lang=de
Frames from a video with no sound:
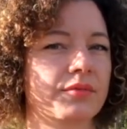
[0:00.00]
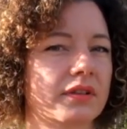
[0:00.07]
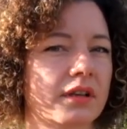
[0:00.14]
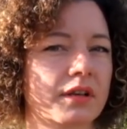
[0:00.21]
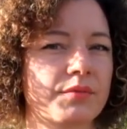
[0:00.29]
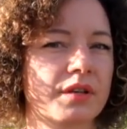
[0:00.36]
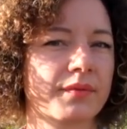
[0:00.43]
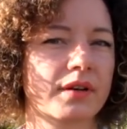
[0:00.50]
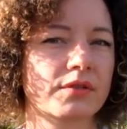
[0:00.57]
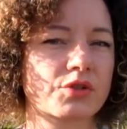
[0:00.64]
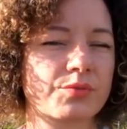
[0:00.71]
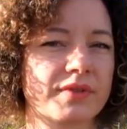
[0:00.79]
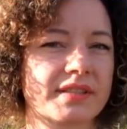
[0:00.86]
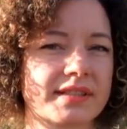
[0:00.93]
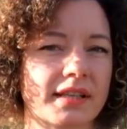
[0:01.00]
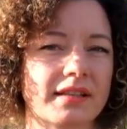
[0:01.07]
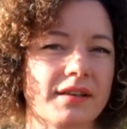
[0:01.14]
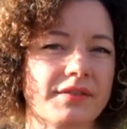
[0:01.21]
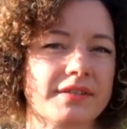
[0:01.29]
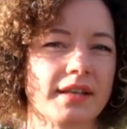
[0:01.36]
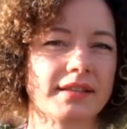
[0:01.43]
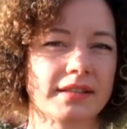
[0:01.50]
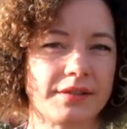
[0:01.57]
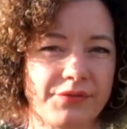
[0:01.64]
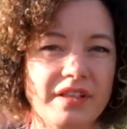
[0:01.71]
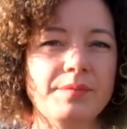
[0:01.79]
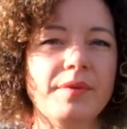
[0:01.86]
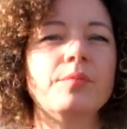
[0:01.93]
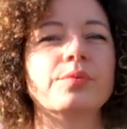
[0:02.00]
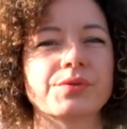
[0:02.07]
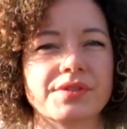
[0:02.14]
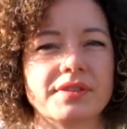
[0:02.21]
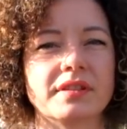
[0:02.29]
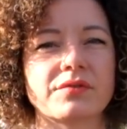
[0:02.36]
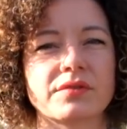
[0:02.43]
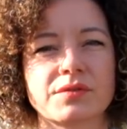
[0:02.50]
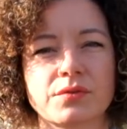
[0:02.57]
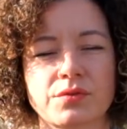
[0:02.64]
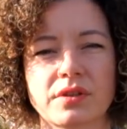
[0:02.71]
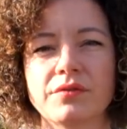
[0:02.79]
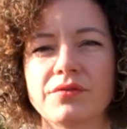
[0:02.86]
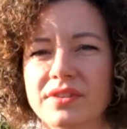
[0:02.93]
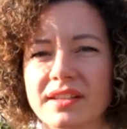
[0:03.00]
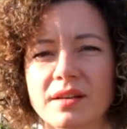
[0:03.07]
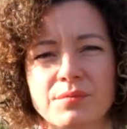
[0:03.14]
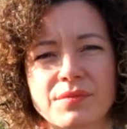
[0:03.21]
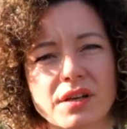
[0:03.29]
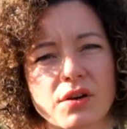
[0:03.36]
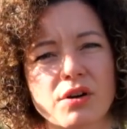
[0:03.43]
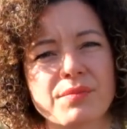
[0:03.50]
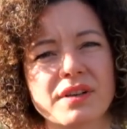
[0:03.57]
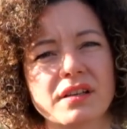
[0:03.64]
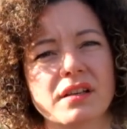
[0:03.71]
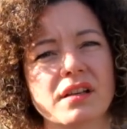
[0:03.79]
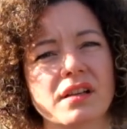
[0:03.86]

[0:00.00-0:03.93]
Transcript: weil nach meinem Rausschmiss da hatte ich, hatte ich viel mehr positive Zuschriften dann bekommen.